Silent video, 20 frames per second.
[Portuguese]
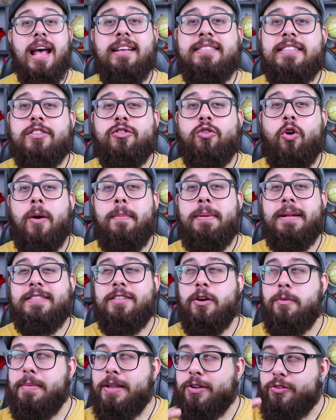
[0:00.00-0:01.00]
essas cobras
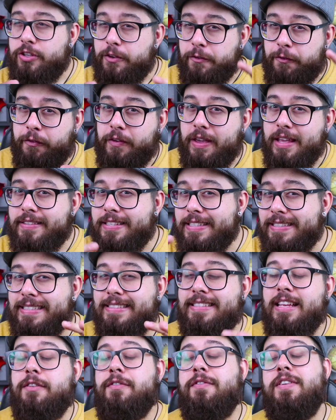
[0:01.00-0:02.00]
são meio difíceis de
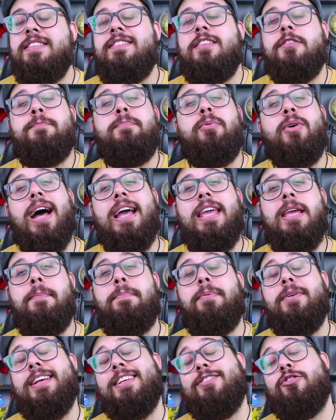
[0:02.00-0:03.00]
ser vistas por aí
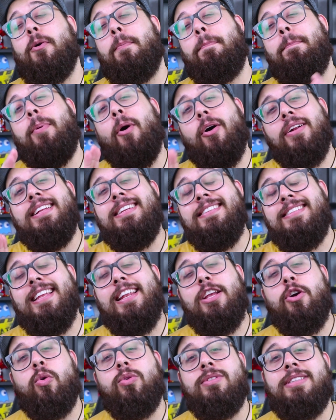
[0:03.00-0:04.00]
porque só podem
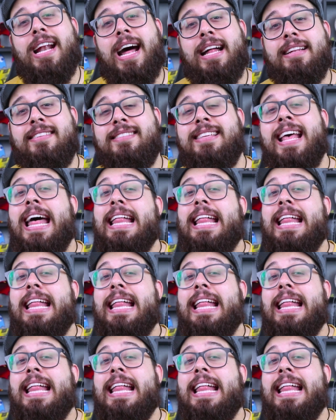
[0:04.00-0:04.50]
ser encontradas